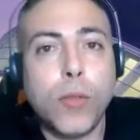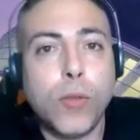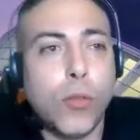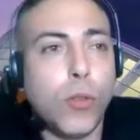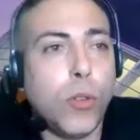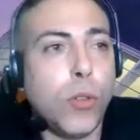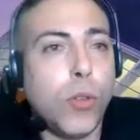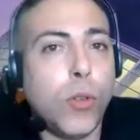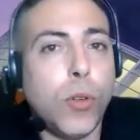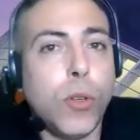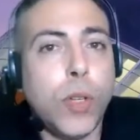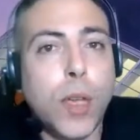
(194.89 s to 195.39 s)
tu
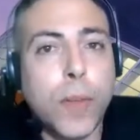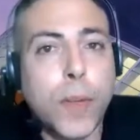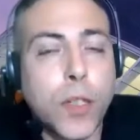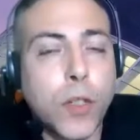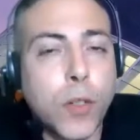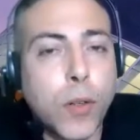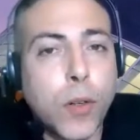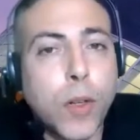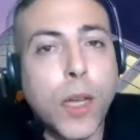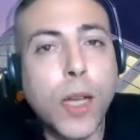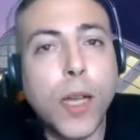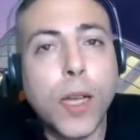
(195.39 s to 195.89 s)
historia
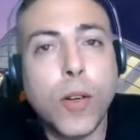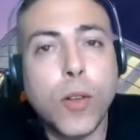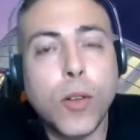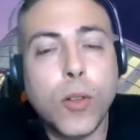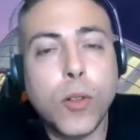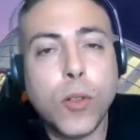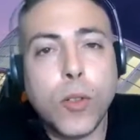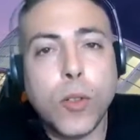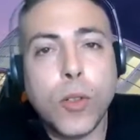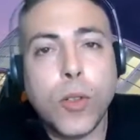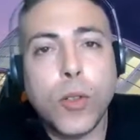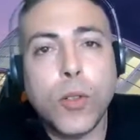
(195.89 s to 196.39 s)
personal
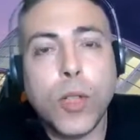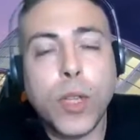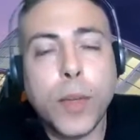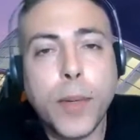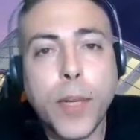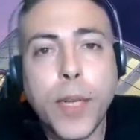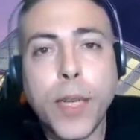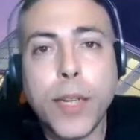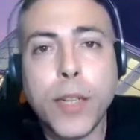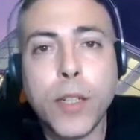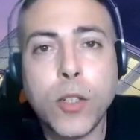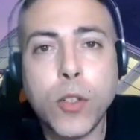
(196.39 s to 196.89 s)
o de dónde
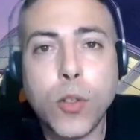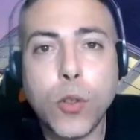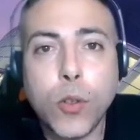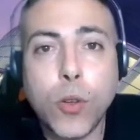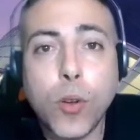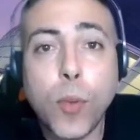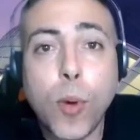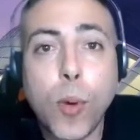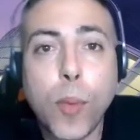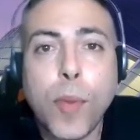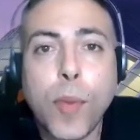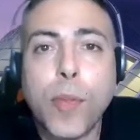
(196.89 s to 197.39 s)
vienes o
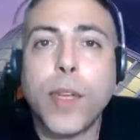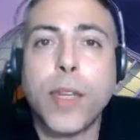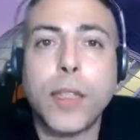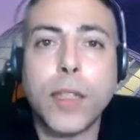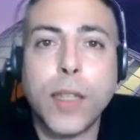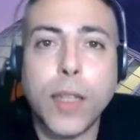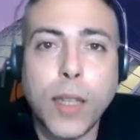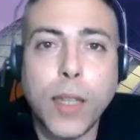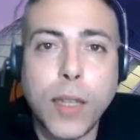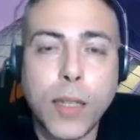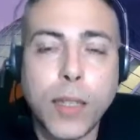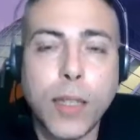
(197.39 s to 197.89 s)
cómo
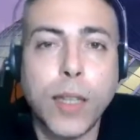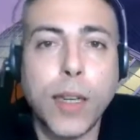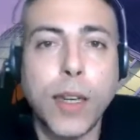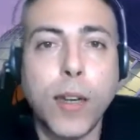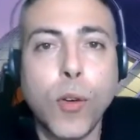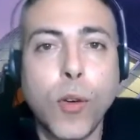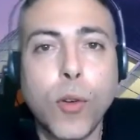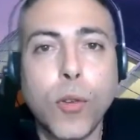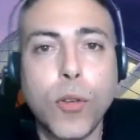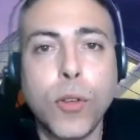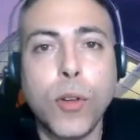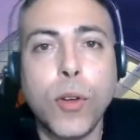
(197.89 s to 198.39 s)
empezaste en este
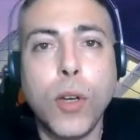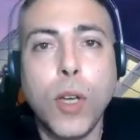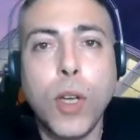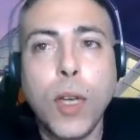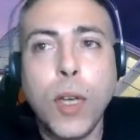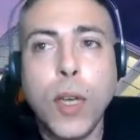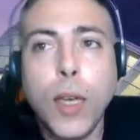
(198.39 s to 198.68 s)
negocio.